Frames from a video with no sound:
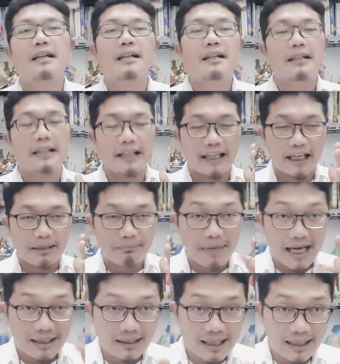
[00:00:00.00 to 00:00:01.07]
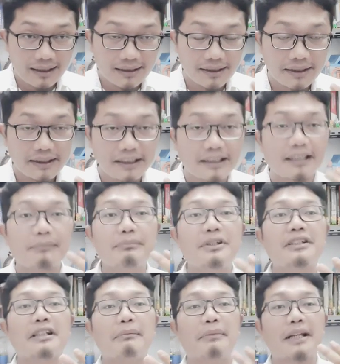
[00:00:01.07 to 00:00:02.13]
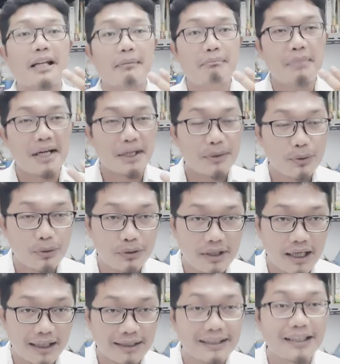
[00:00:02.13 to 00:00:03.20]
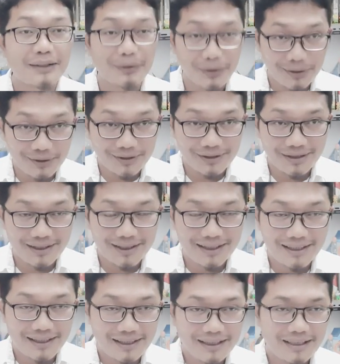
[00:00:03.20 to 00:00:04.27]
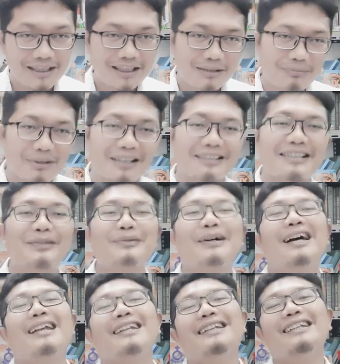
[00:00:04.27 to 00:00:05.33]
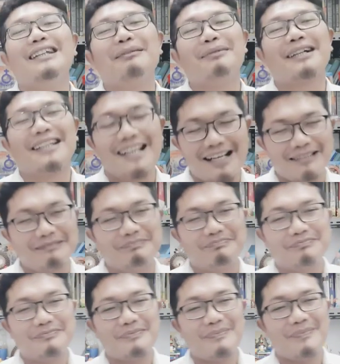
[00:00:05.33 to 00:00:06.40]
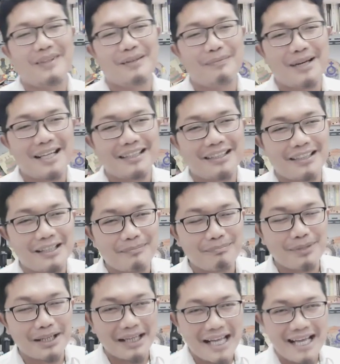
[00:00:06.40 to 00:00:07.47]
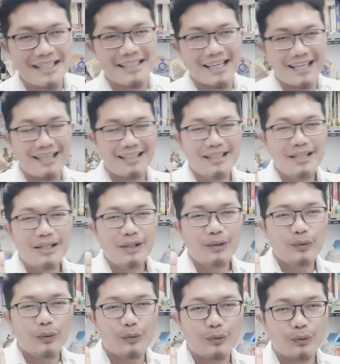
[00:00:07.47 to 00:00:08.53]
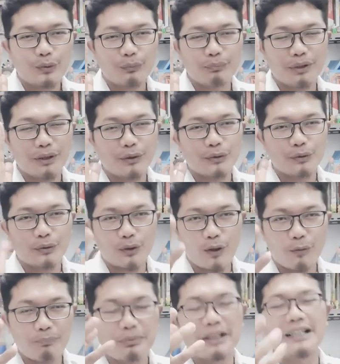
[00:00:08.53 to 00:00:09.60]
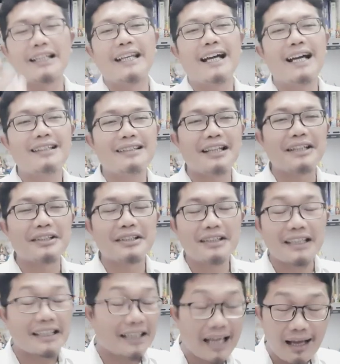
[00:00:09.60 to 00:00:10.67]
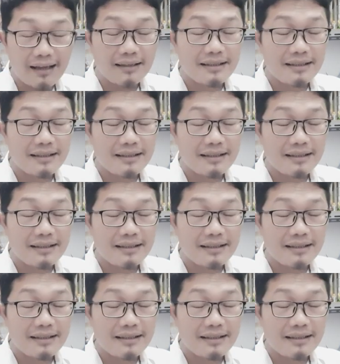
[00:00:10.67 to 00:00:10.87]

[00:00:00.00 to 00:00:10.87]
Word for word: Dengan mata kita bisa menambah dosa, ya toh. Maka satu hari ini amang inang Mari tetap belajar untuk mengontrol penglihatan kita,